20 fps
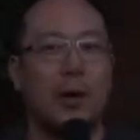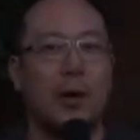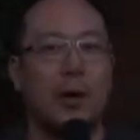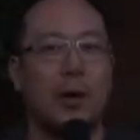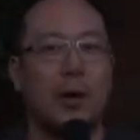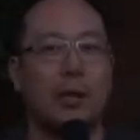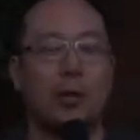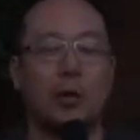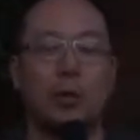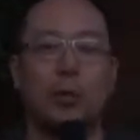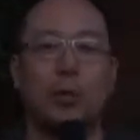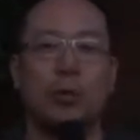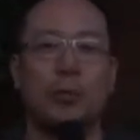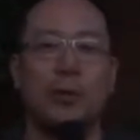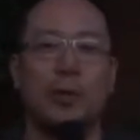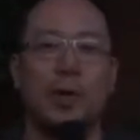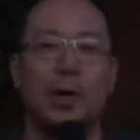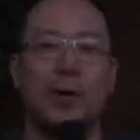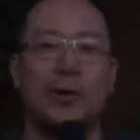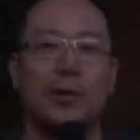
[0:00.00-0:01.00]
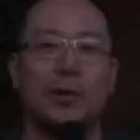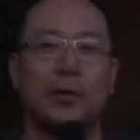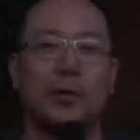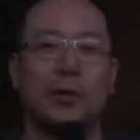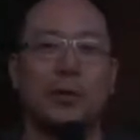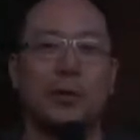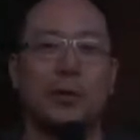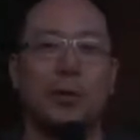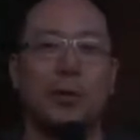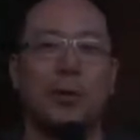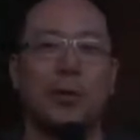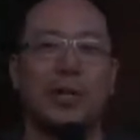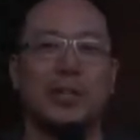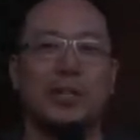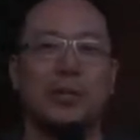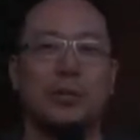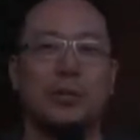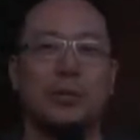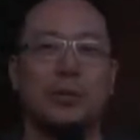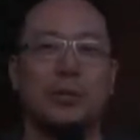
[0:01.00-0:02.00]
えーと、コロンビア川というと
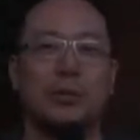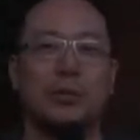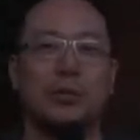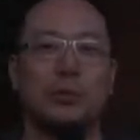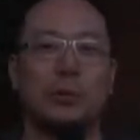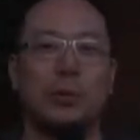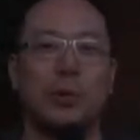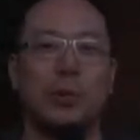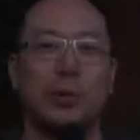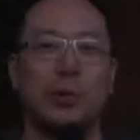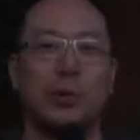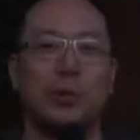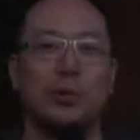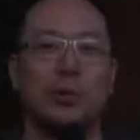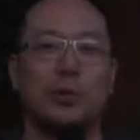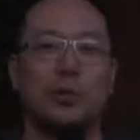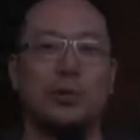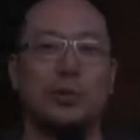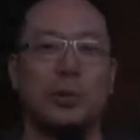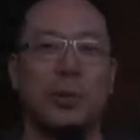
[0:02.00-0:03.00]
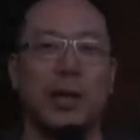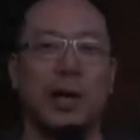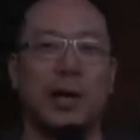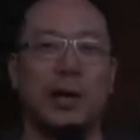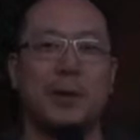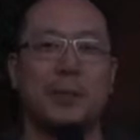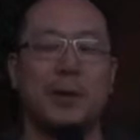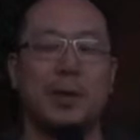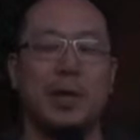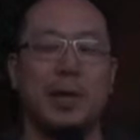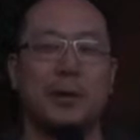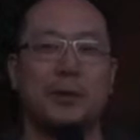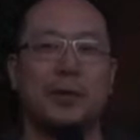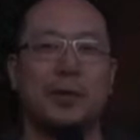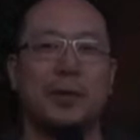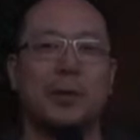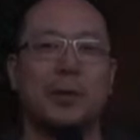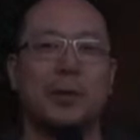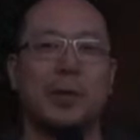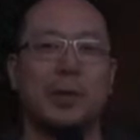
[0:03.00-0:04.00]
ワシントン州とオレゴン州の境目にあるん
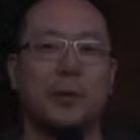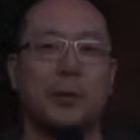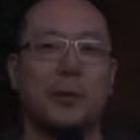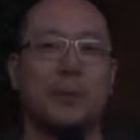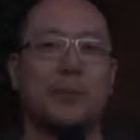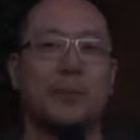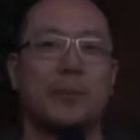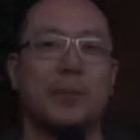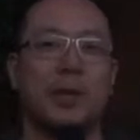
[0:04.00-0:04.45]
ですけれど、